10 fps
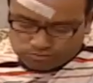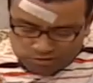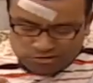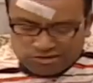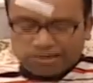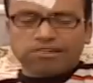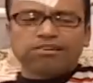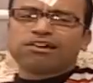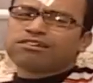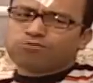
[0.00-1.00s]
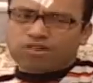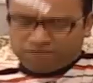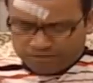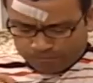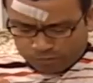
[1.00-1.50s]
ماشي يا خالي انا
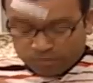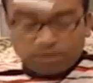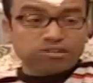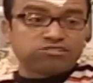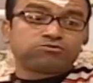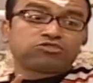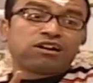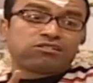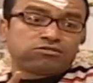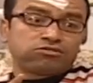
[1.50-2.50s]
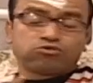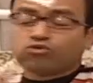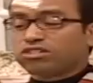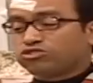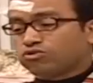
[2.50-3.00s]
موافق بس بشرط
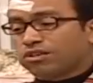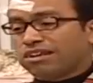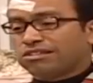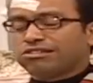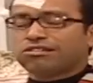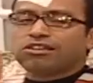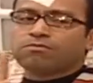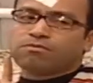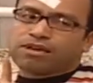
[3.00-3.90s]
تكون الشغلانه دي تليق